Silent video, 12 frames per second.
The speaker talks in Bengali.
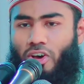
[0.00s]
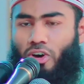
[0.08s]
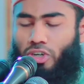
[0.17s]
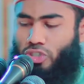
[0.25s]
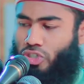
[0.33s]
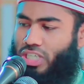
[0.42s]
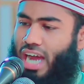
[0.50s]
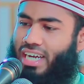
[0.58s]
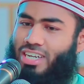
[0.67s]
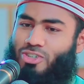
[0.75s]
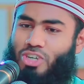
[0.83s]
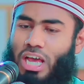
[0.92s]
হয়তো
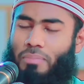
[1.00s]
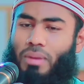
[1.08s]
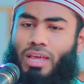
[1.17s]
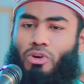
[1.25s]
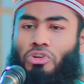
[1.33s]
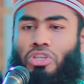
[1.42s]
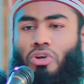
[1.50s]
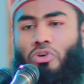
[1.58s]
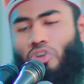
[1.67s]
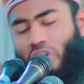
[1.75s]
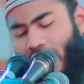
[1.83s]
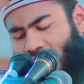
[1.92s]
চাকরির জন্য অ্যাপ্লাই করতে
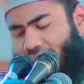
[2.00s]
করতে অনেক